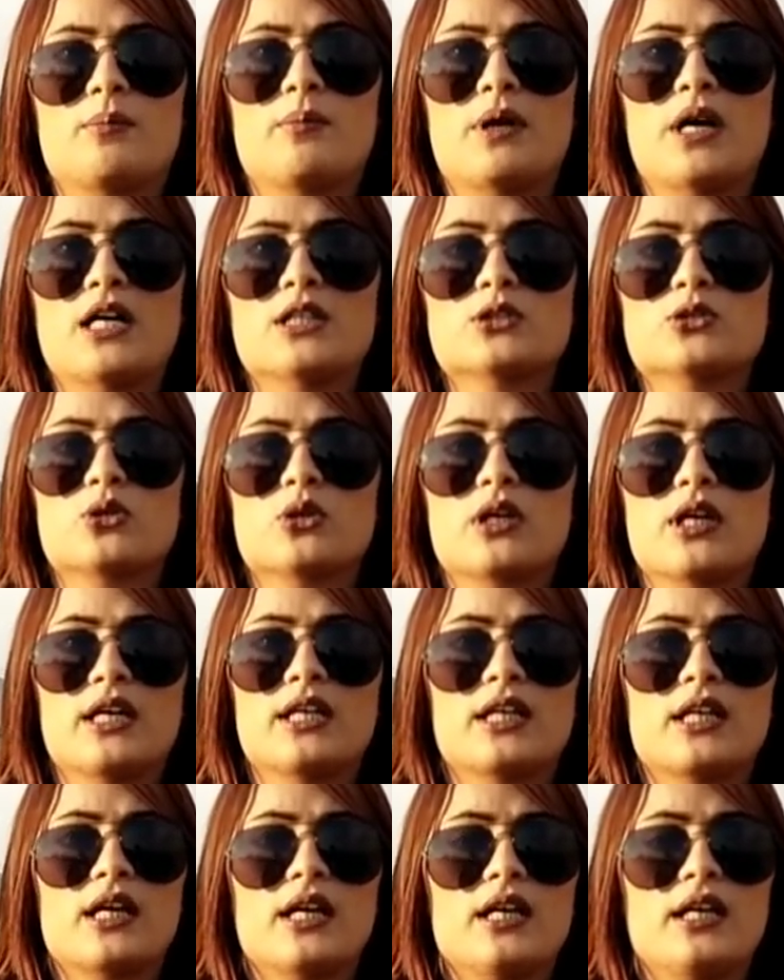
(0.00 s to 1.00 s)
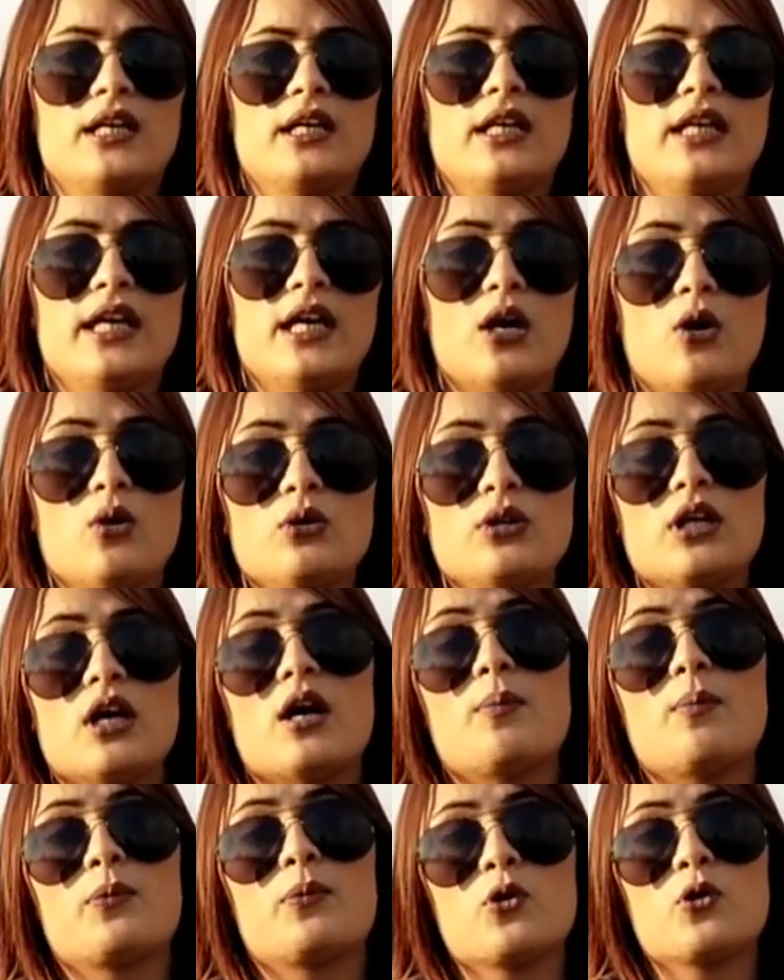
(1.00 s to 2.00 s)
500 का इनका लेआउट
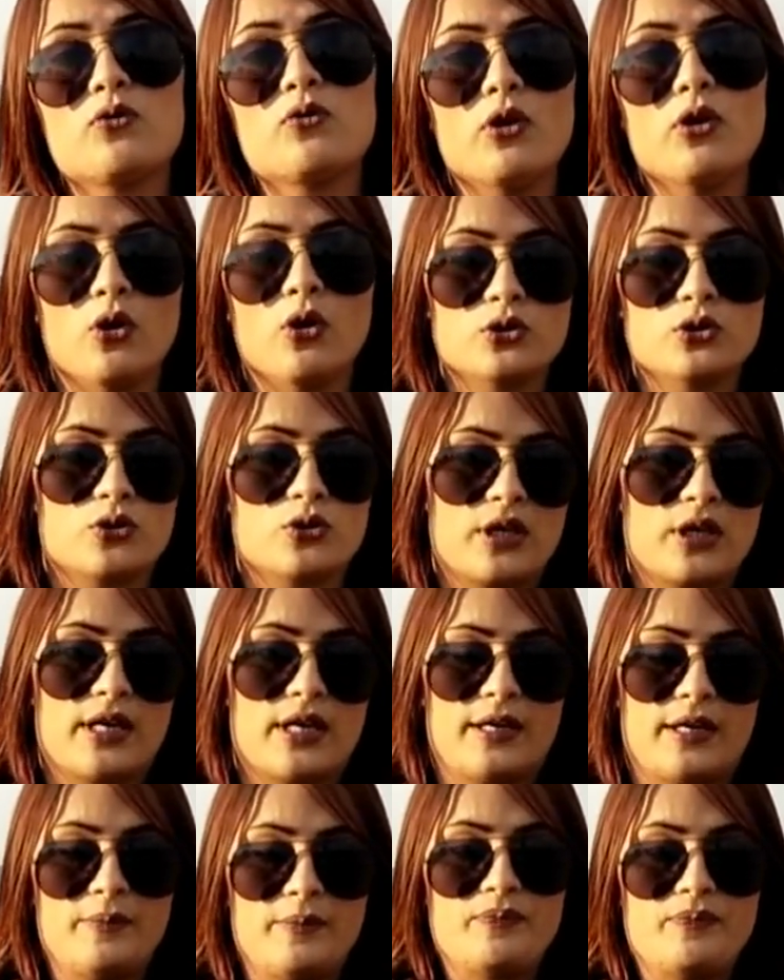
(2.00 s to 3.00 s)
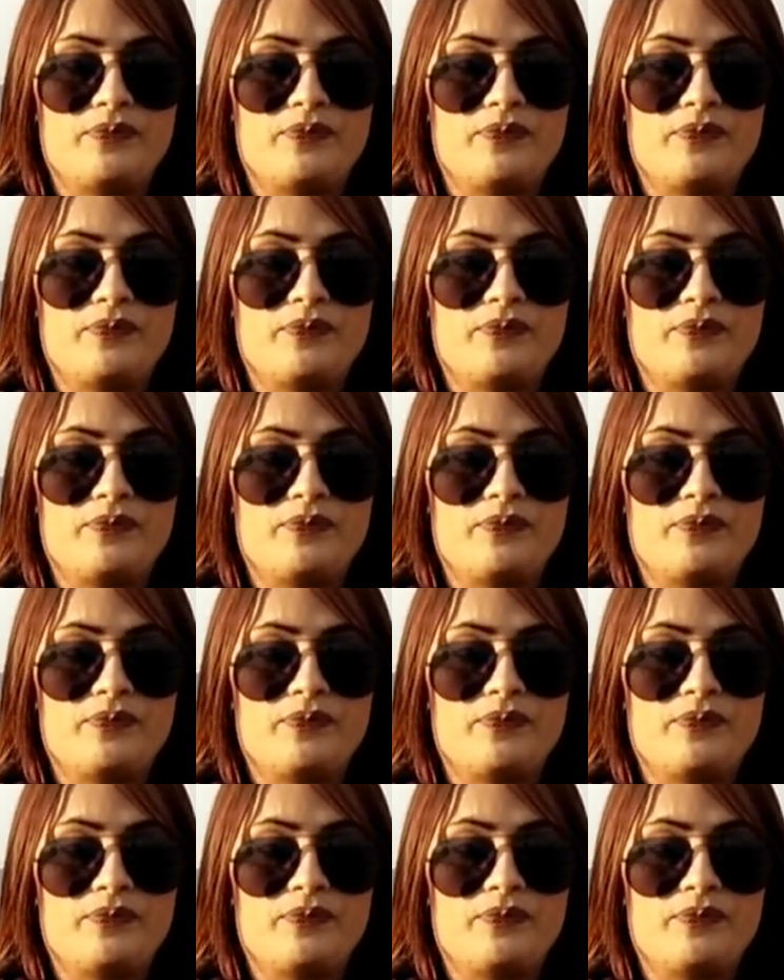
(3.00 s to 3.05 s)
अप्रूव्ड हो चुका है